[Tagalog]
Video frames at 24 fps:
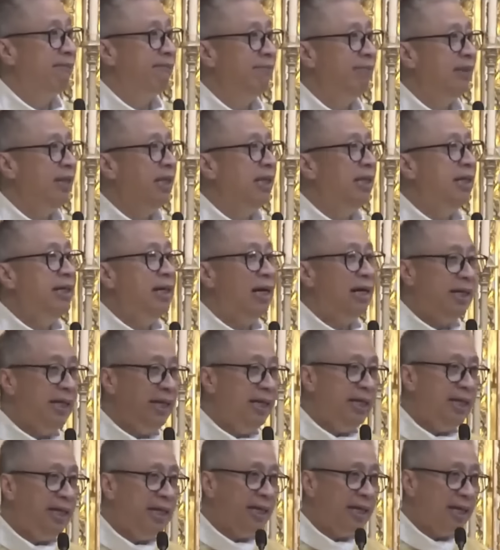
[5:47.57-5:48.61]

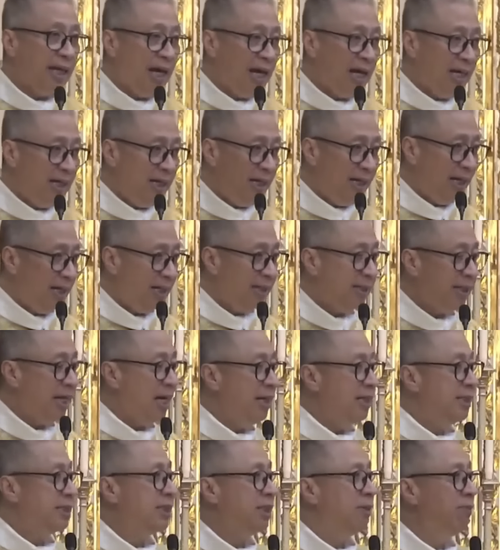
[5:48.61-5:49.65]
Nakikiraan lang tayo sa
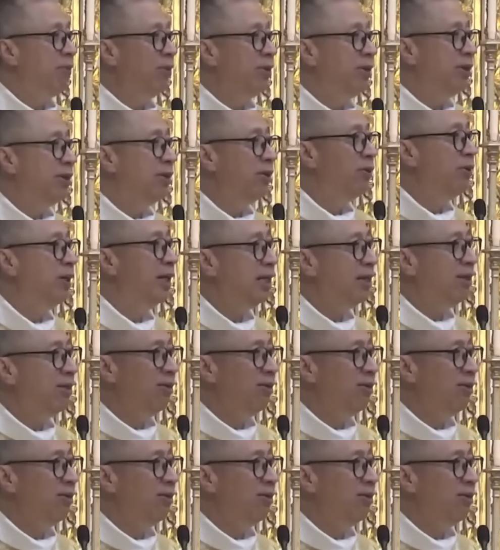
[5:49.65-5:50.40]
mundong ito.